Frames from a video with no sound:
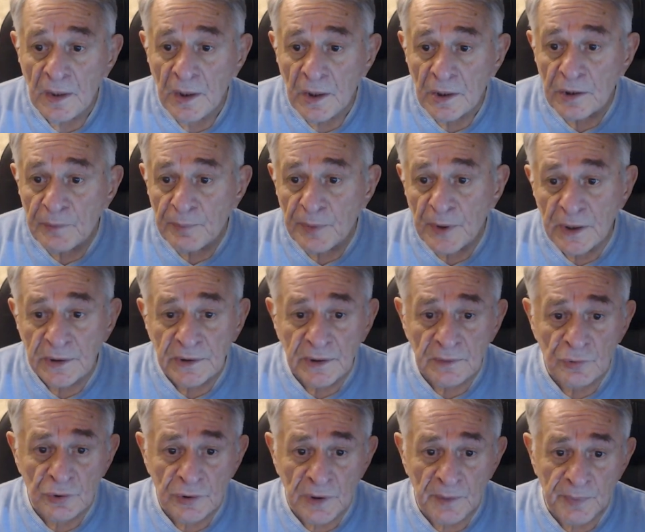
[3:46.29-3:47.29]
И
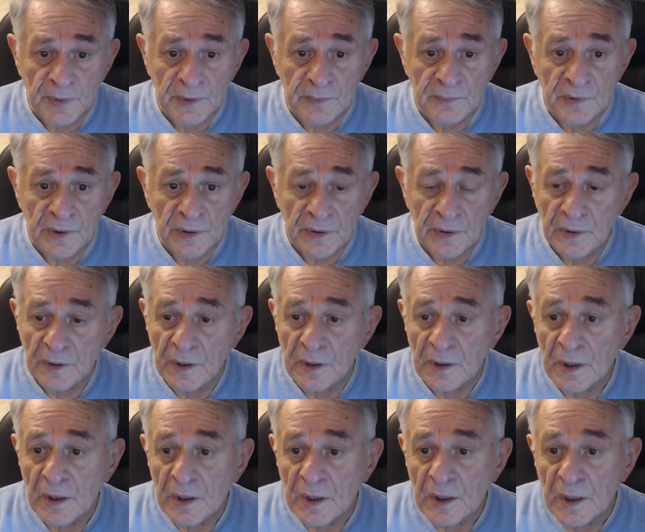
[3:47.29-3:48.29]
поэтому, например,
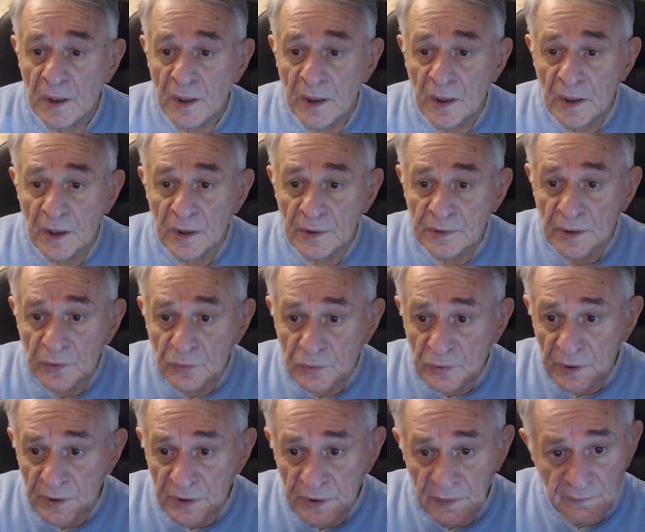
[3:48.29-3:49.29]

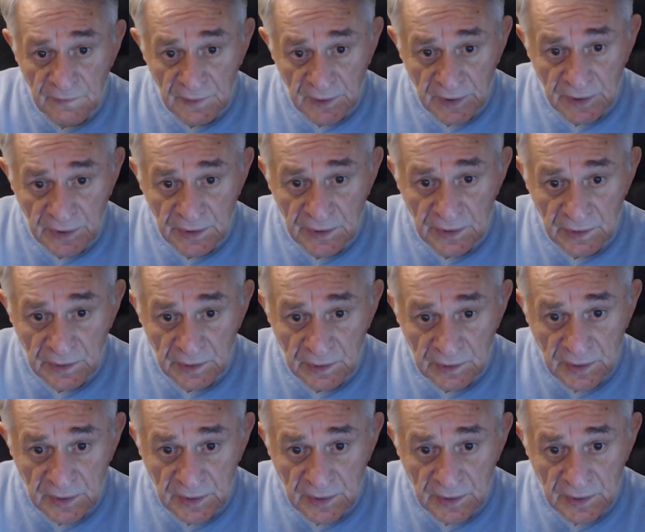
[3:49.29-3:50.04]
такое явление,